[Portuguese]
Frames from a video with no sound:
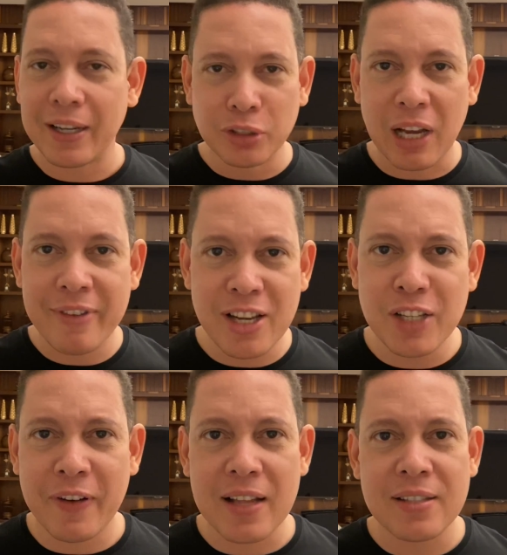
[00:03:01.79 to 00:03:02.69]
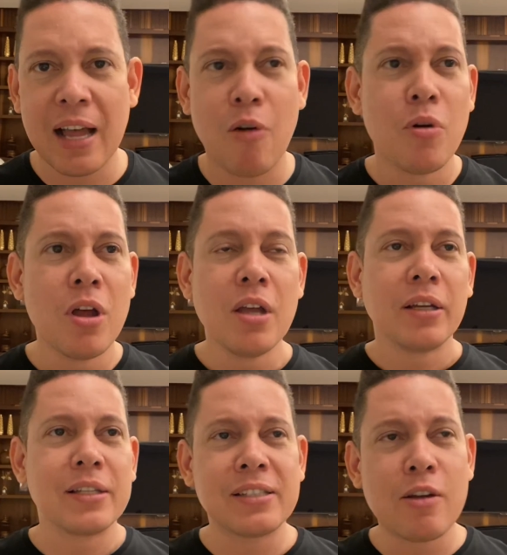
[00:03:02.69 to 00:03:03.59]
Eu já vi gente falar assim: não,
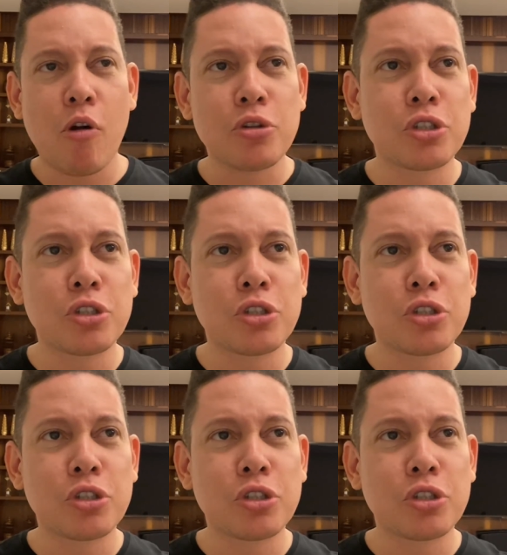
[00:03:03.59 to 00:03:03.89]
esse negócio de